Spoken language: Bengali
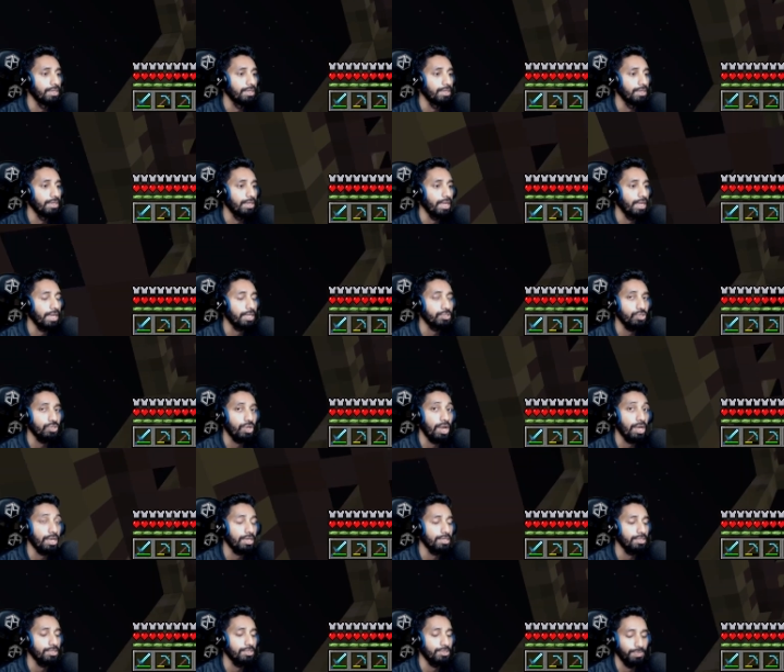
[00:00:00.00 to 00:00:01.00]
একশো
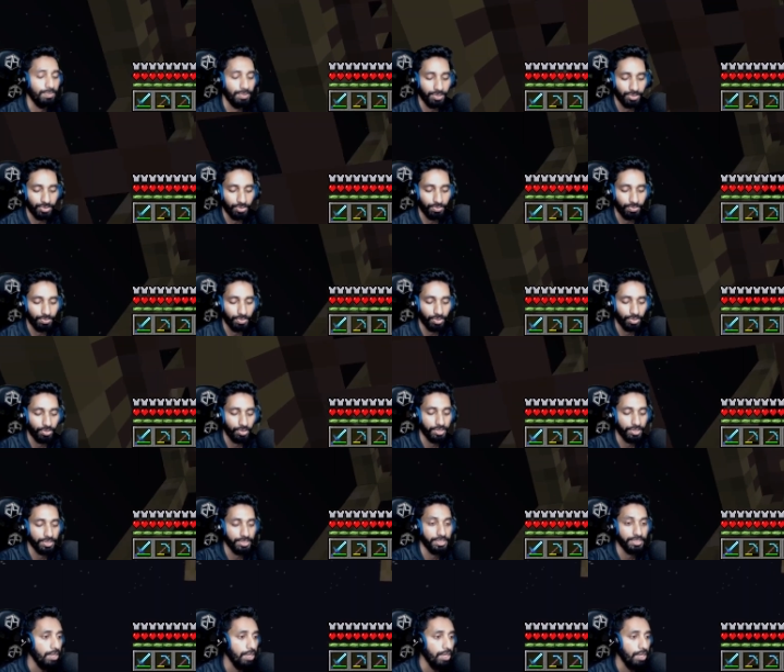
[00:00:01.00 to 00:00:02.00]
আঠাশ ব্লক উপর হয়ে
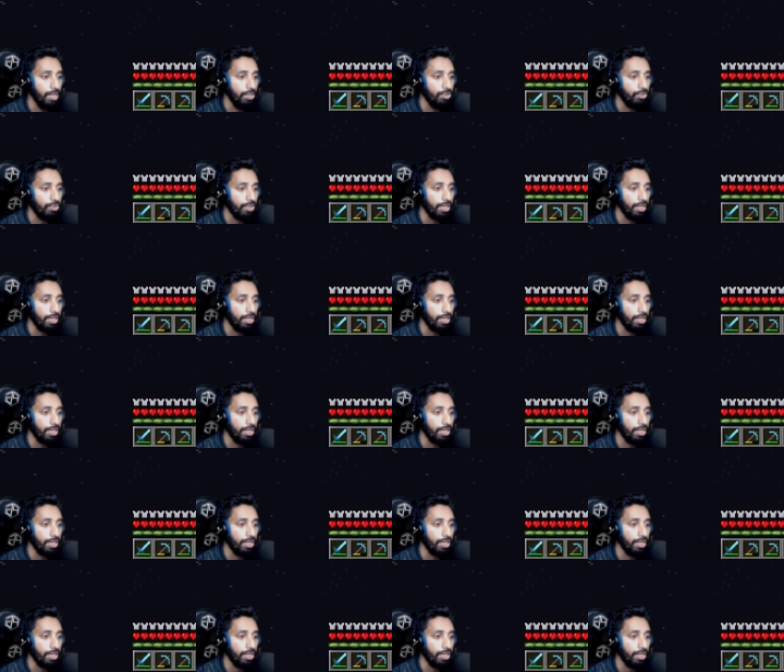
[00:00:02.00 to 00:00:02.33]
যাচ্ছে তো এখানে